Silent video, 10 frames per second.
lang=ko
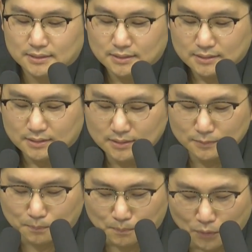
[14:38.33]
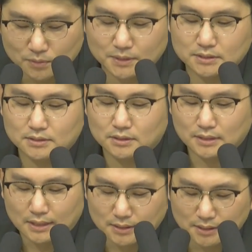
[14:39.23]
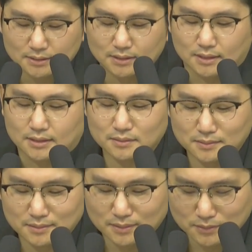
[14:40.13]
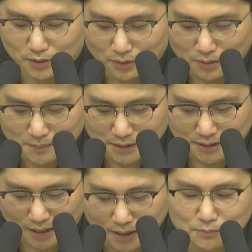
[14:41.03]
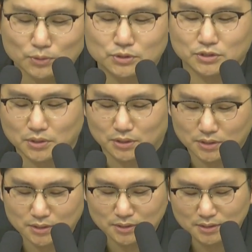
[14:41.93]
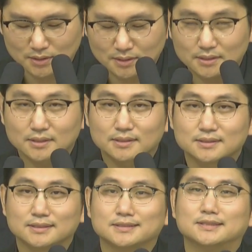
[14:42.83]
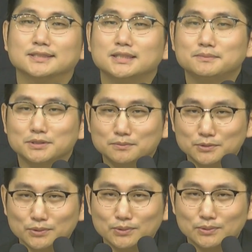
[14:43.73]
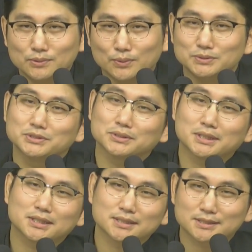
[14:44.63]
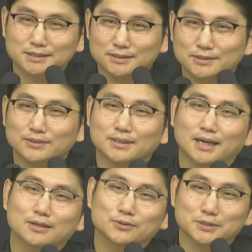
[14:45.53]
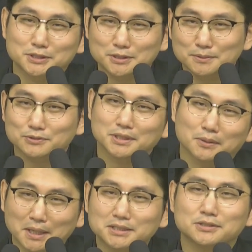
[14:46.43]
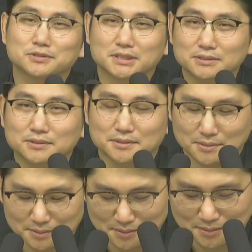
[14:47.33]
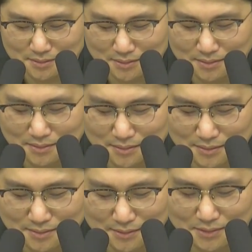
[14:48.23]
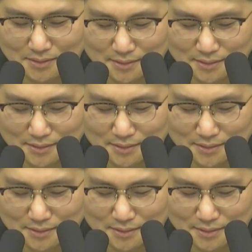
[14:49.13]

그 복음의 능력을 하나하나 경험해 나감으로써 그의 믿음도 온전해져 가고 있음을 우리가 확인할 수 있다고요. 그렇죠?